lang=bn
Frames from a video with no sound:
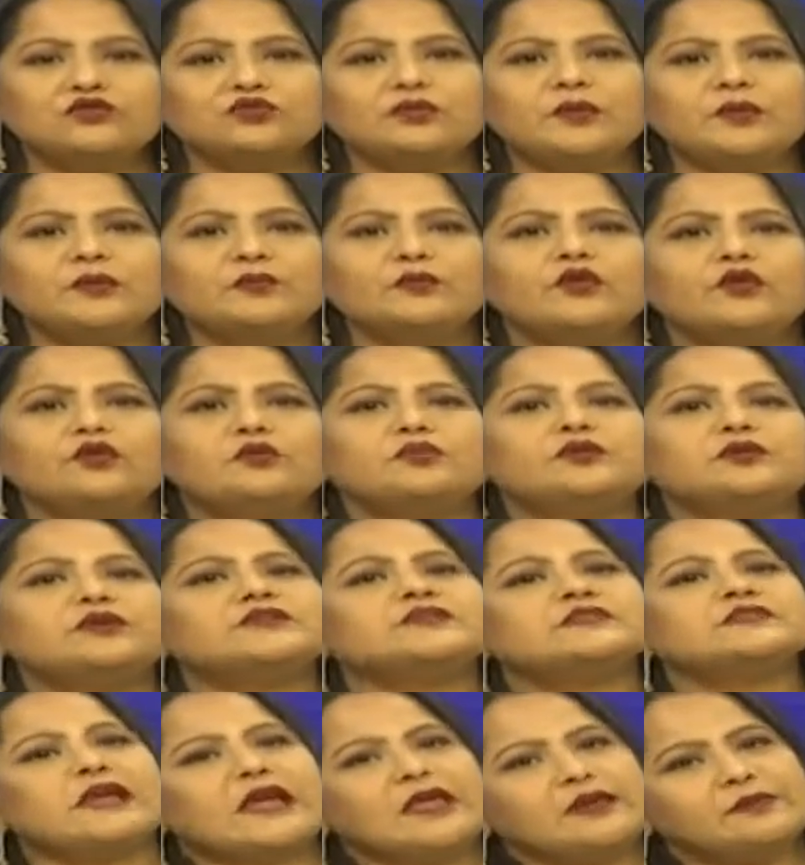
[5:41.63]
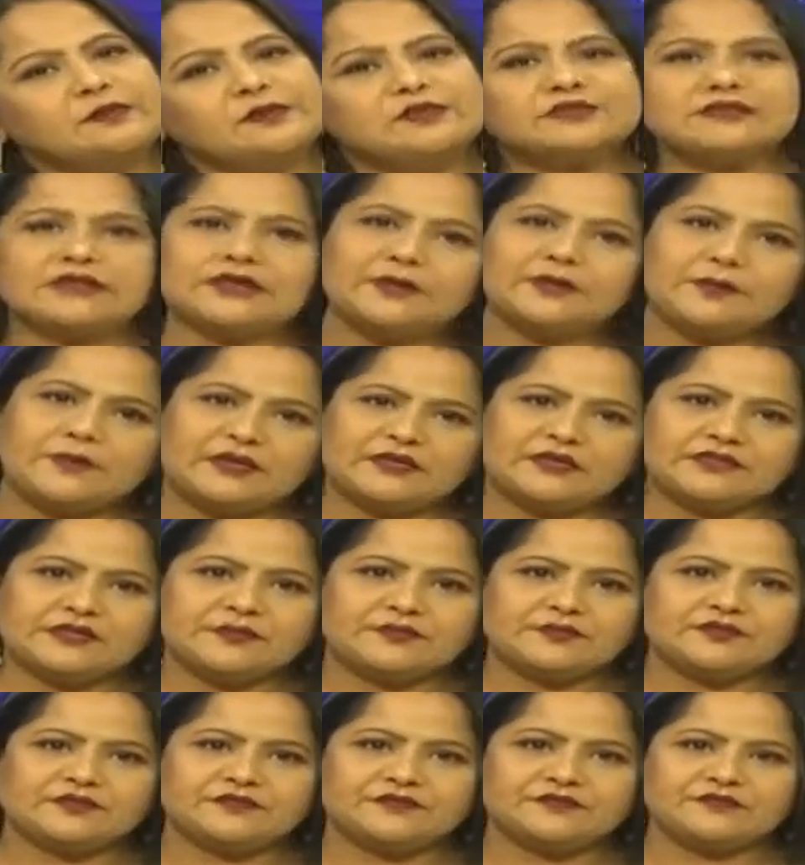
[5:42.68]
তুমি বোলপুরে স্টাইল বাজারে পেয়ে
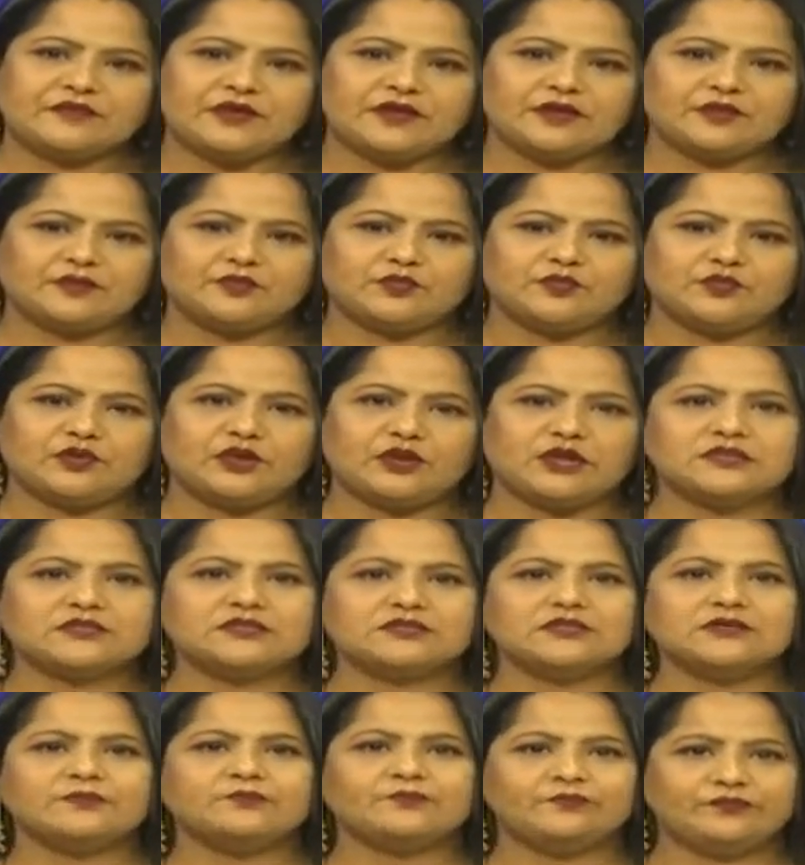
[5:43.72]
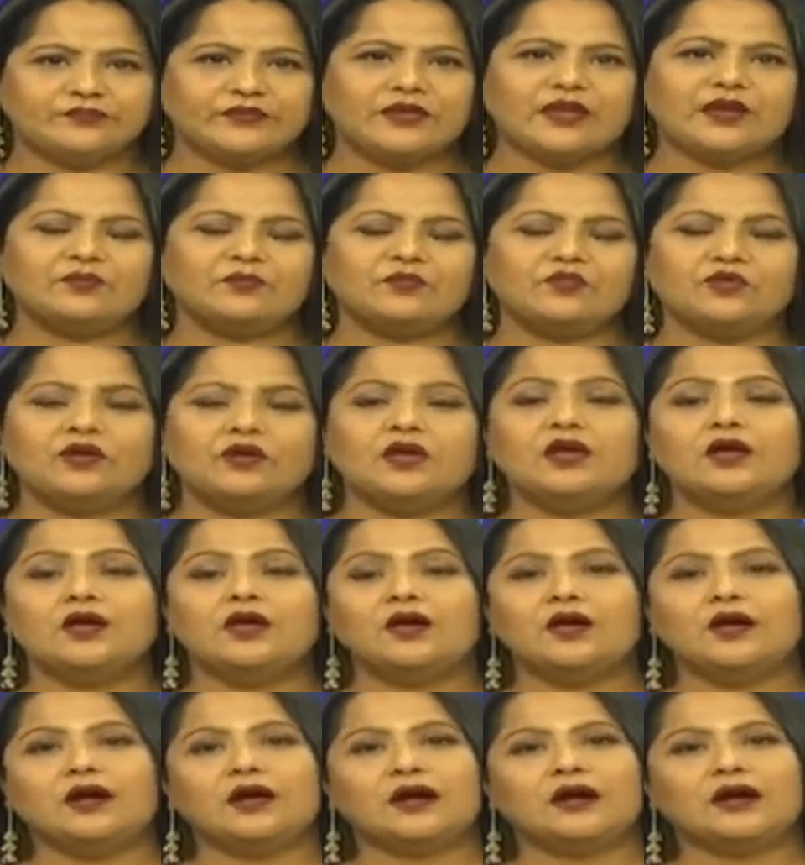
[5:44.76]
যাবে সাফায়ারের প্রোডাক্ট কেমন
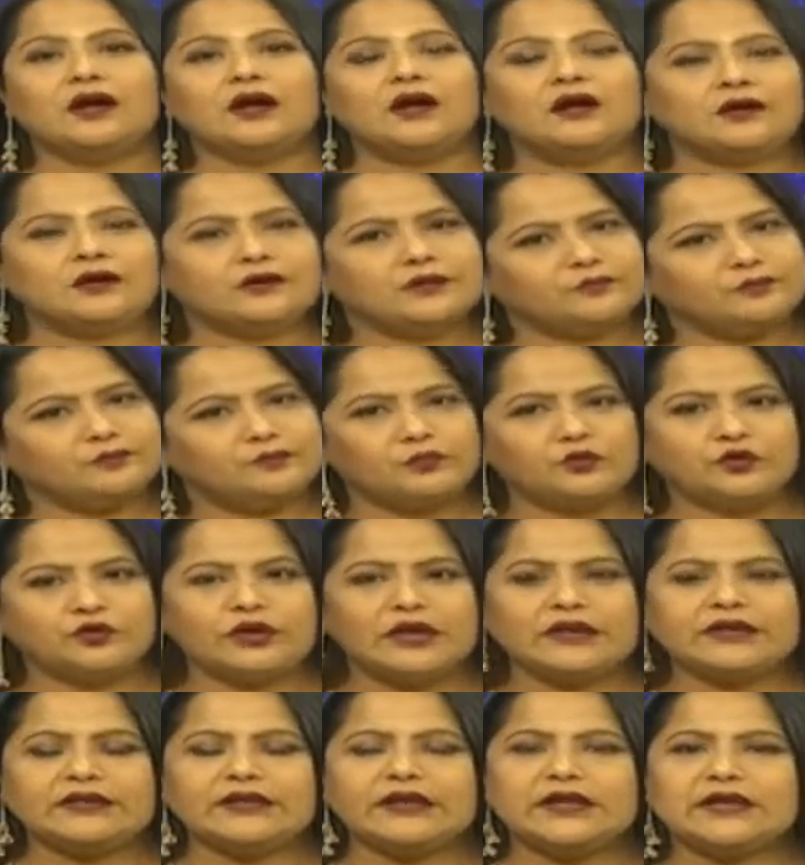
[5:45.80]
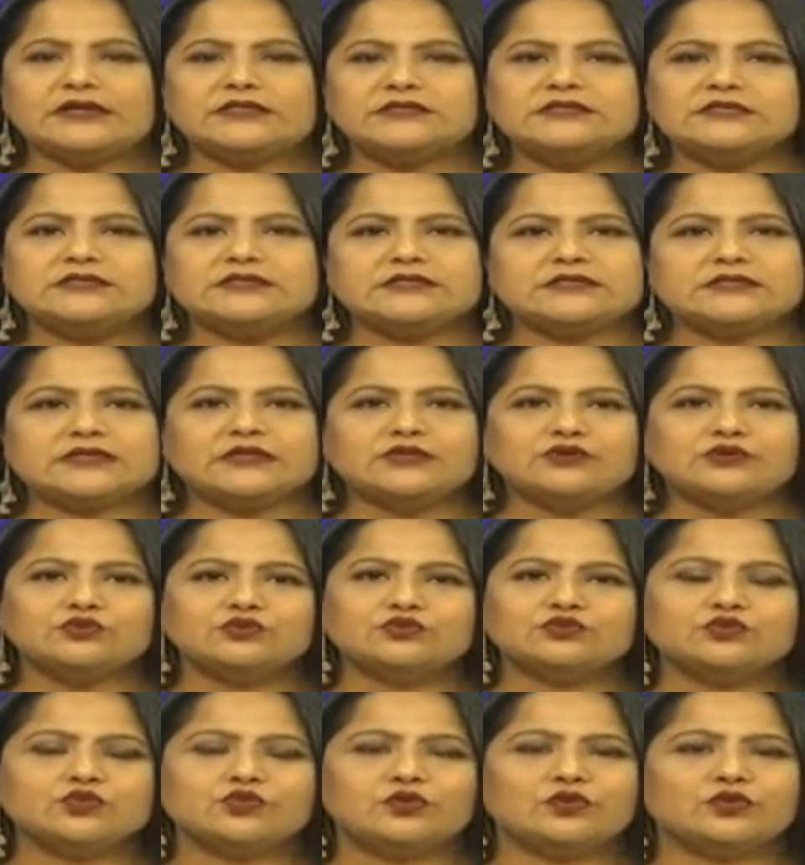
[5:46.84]
প্রোডাক্টে আচ্ছা। আসি যেটা
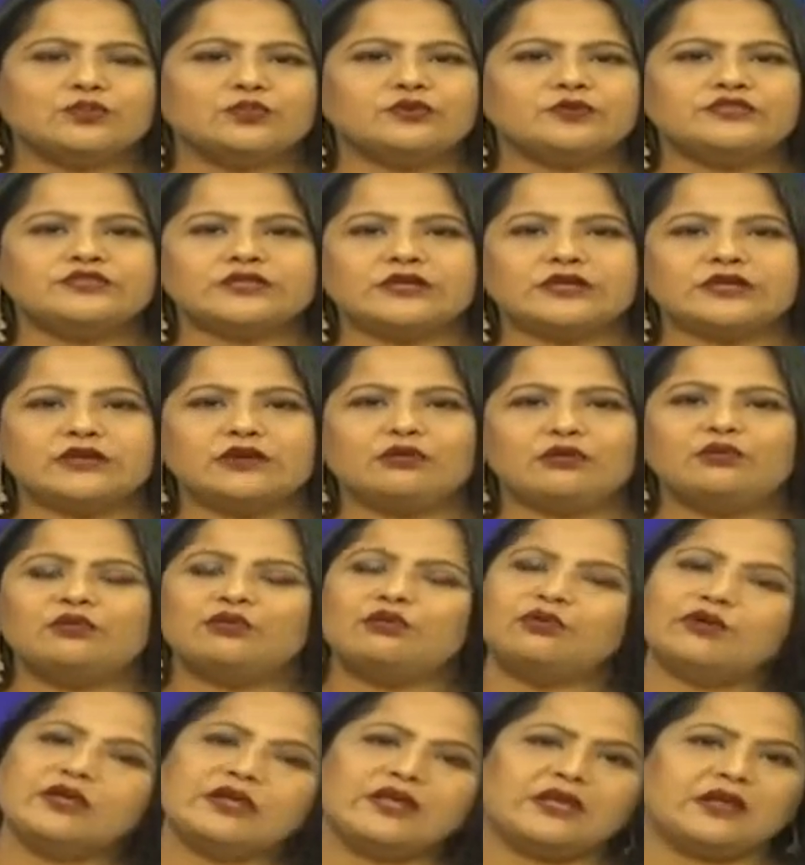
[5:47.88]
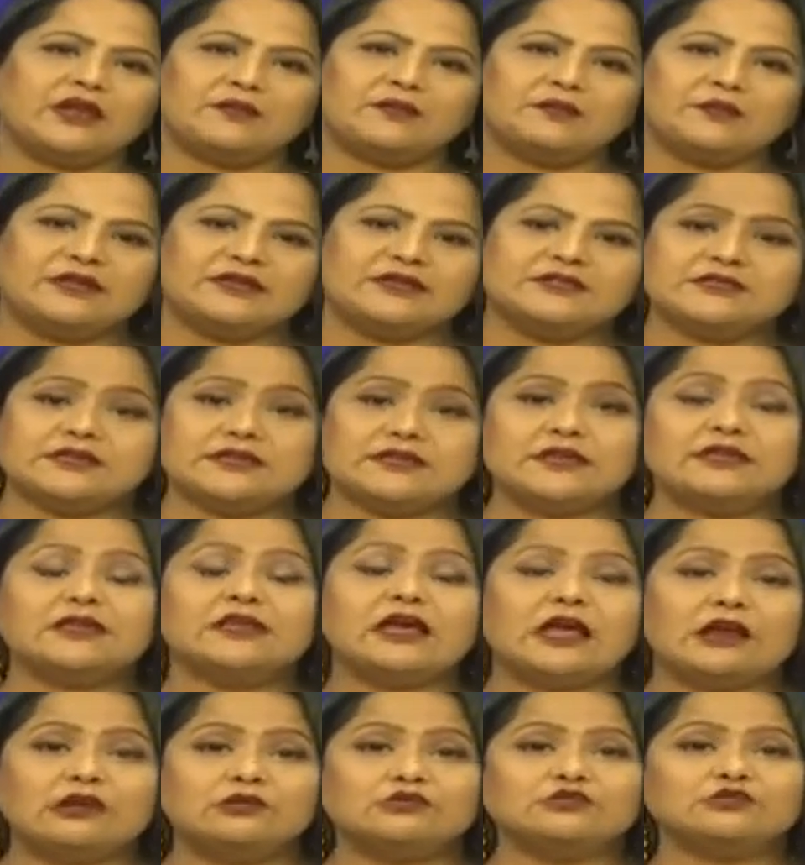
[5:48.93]
ইউজ করবো সেটা হলো ওই কেরাপ্লেক্স যেটা
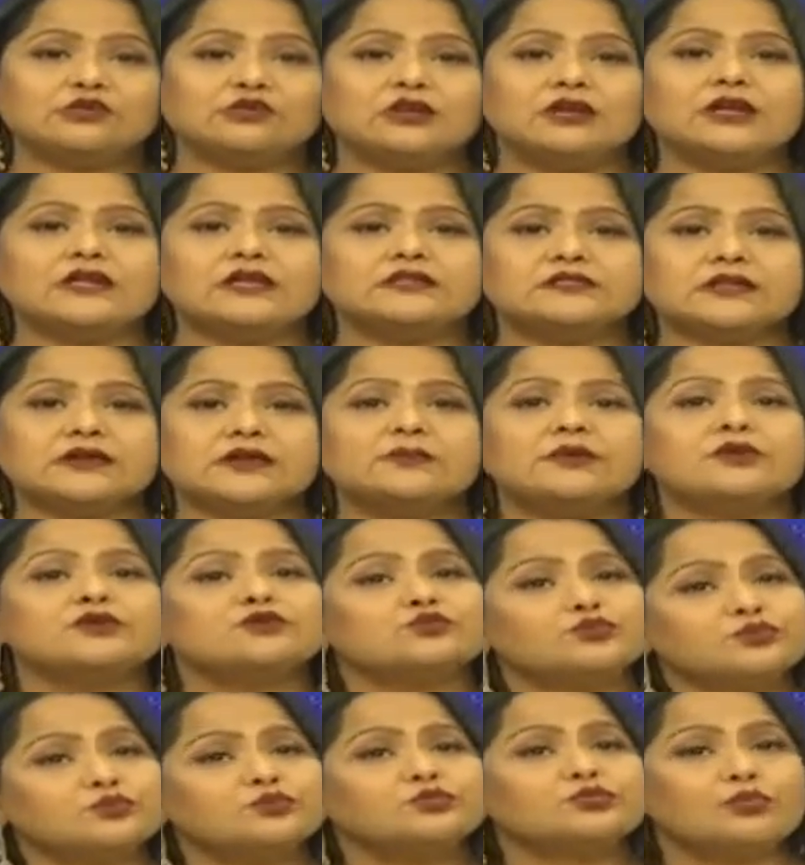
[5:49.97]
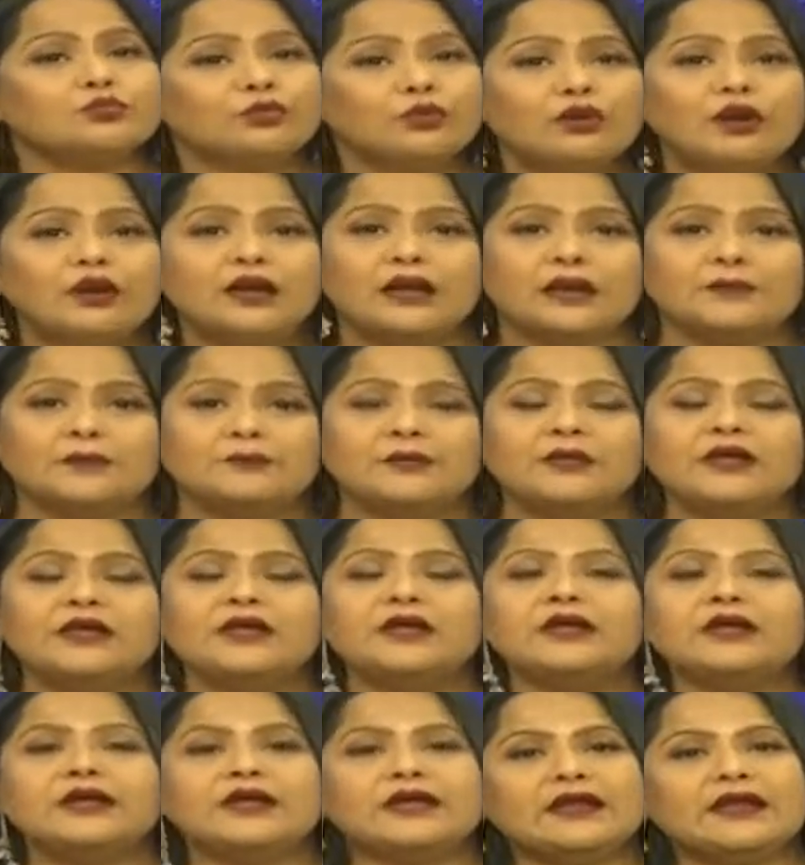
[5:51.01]
নিয়ে আলোচনাটা আজকে আমরা শুরু করলাম
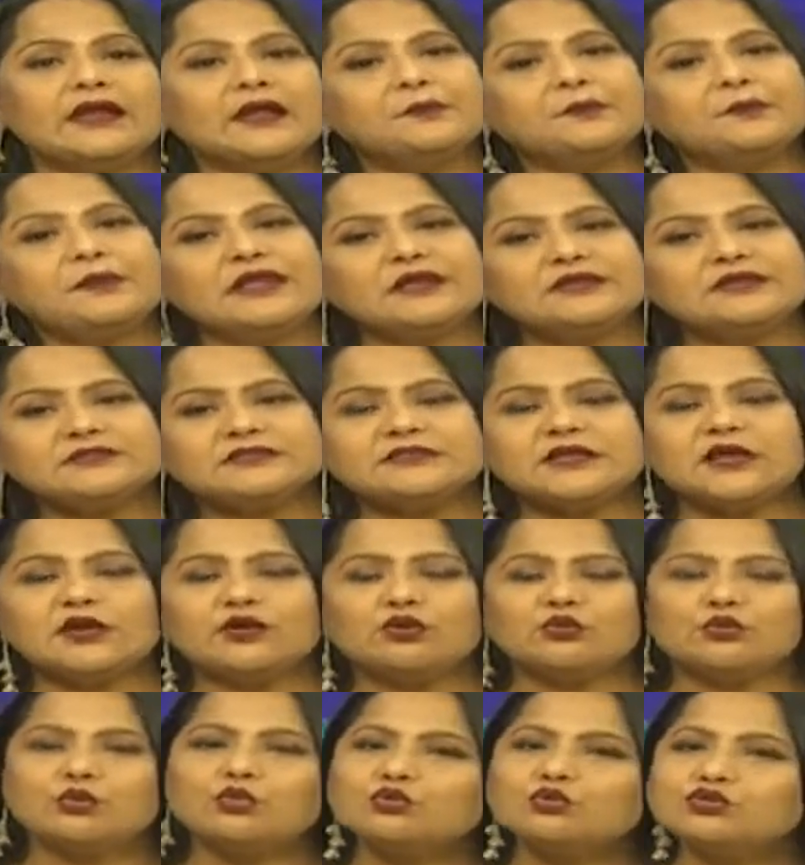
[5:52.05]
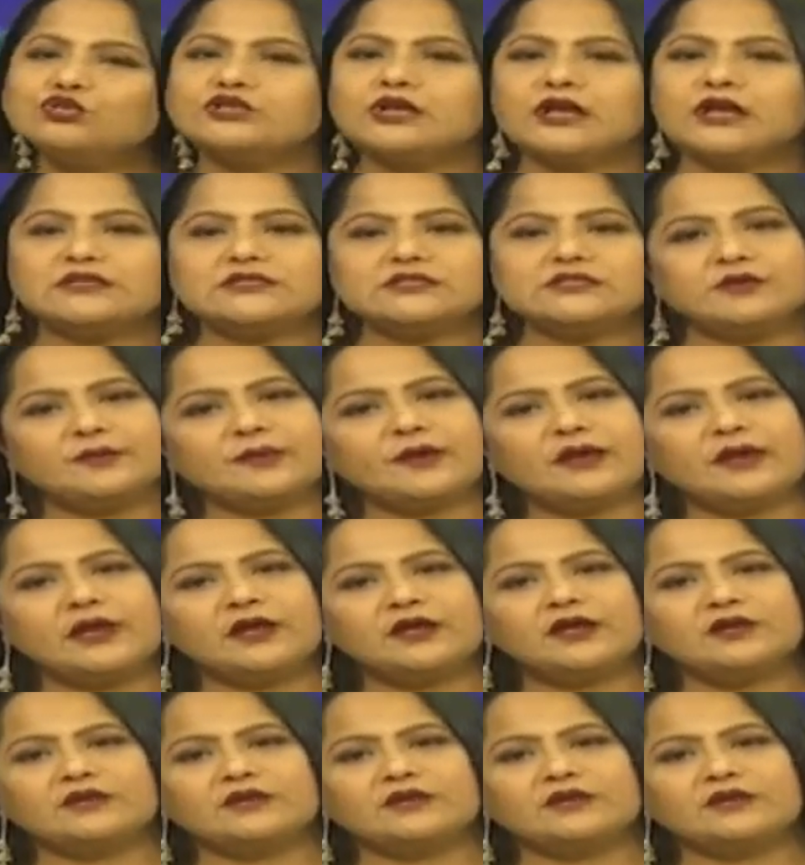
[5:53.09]
কেরাপ্লেক্সটা রোজ রাত্রেবেলা